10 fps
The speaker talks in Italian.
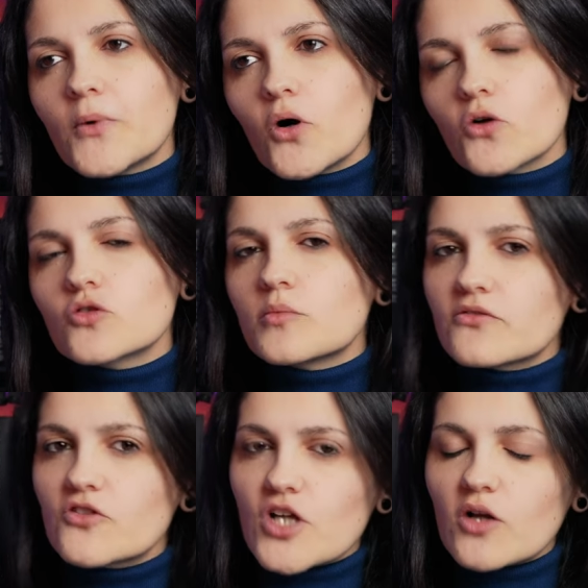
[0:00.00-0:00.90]
po'
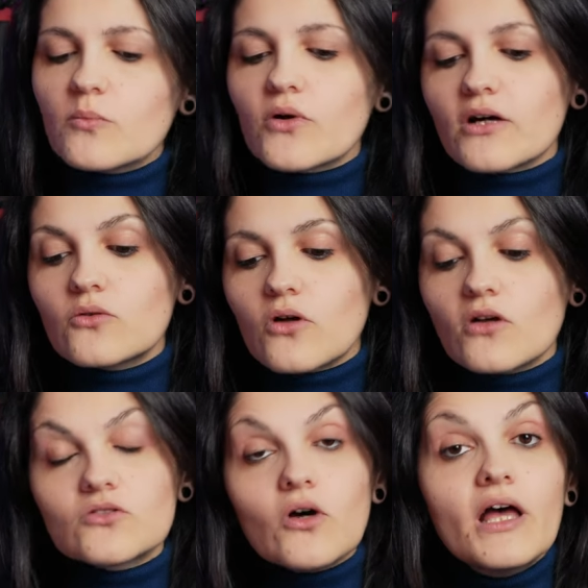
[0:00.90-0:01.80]
superficiale, un po'
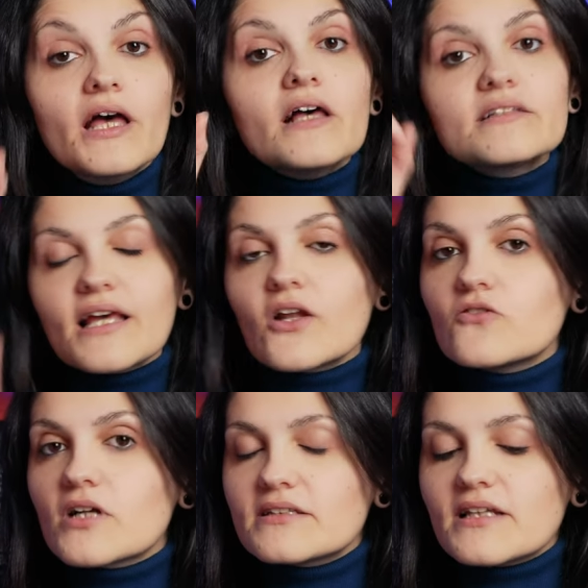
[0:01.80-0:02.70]
lacunoso. Se lo
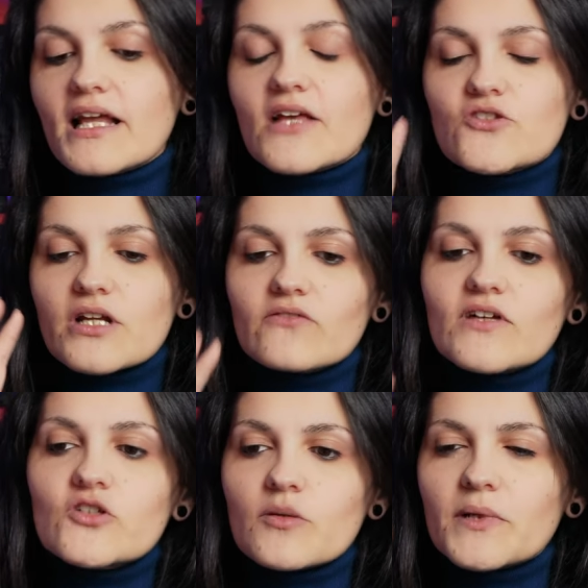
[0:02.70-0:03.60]
volete leggere
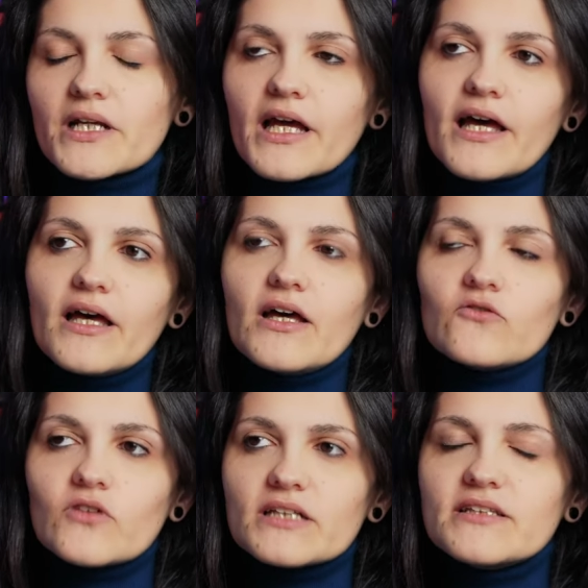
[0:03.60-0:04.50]
invece perché
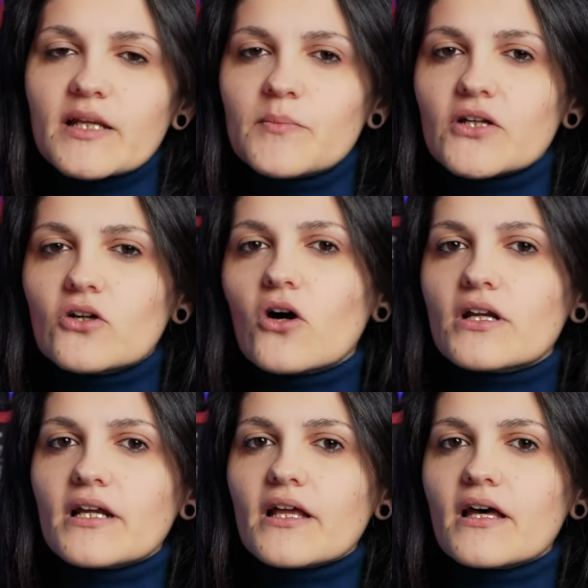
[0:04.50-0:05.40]
volete
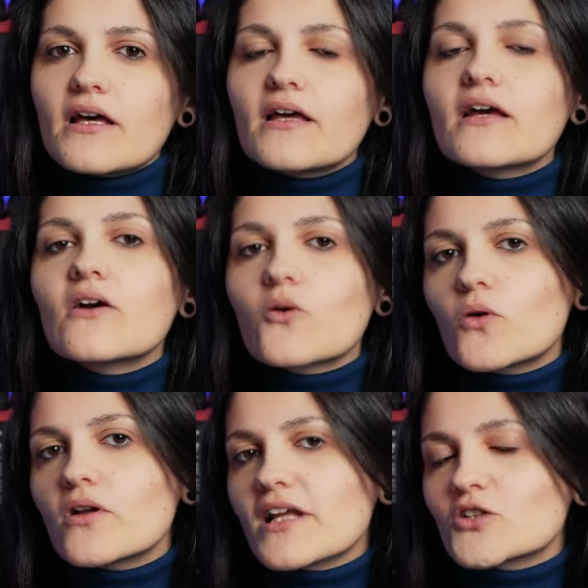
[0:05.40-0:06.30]
ripercorrere
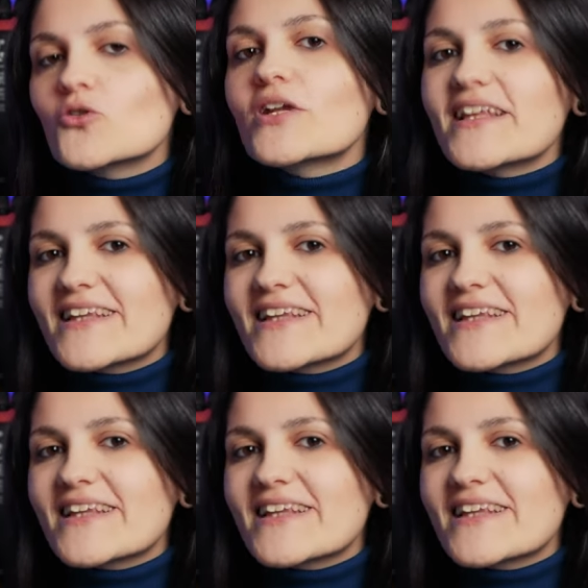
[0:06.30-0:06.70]
la storia